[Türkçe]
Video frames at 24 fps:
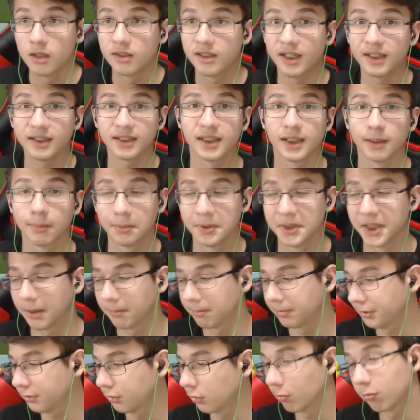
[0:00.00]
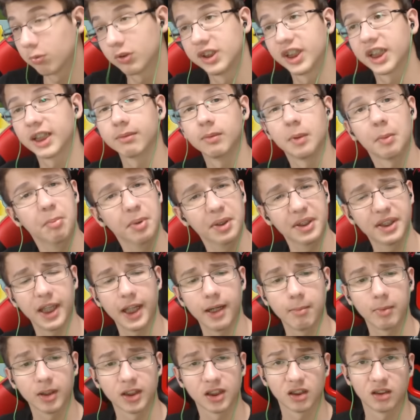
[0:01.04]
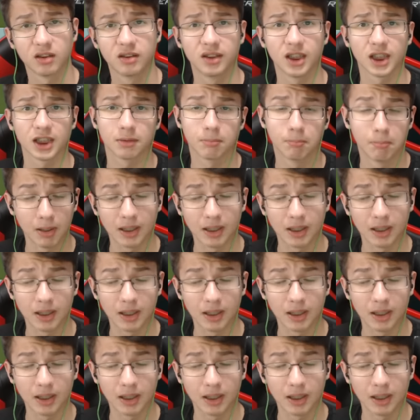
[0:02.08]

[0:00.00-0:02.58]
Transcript: Neyse yapacak bir şey yok. Bu takımdan bir tane maç atacağız.